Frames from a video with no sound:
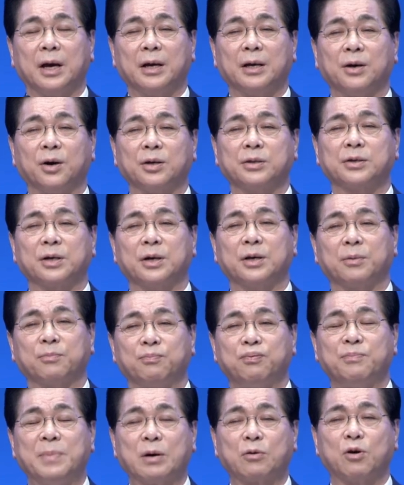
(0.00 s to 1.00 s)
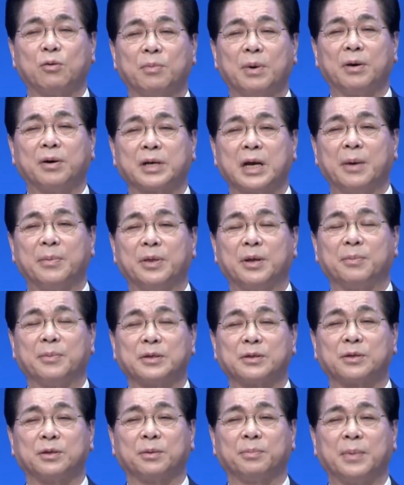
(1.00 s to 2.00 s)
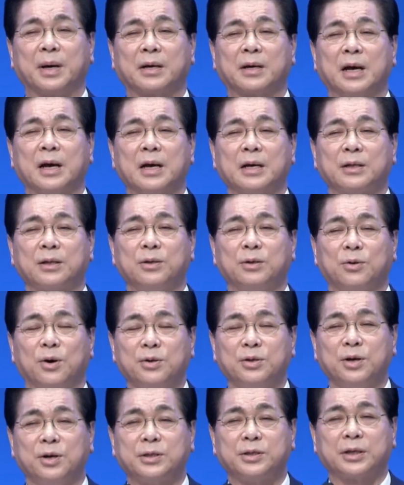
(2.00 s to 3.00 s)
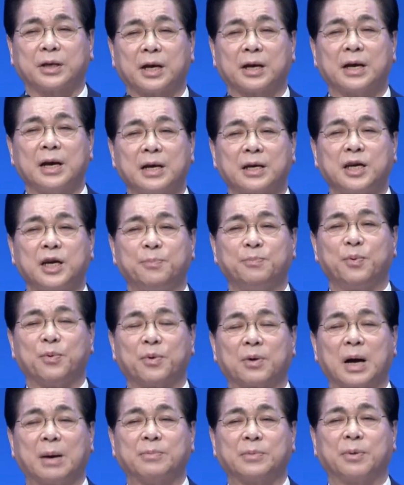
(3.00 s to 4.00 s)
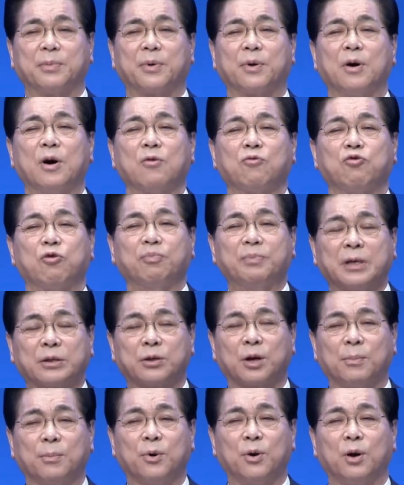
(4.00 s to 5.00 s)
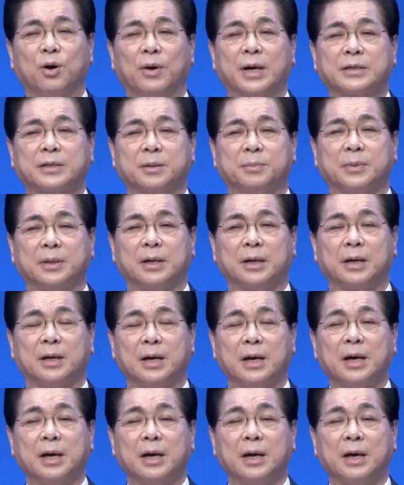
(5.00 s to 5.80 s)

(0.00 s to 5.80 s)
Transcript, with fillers: 여기서 분만 공부하고 예배드리면서도 막 뜨거운 열정에 기쁨으로 감사함으로 구름대처럼 몰려왔습니다.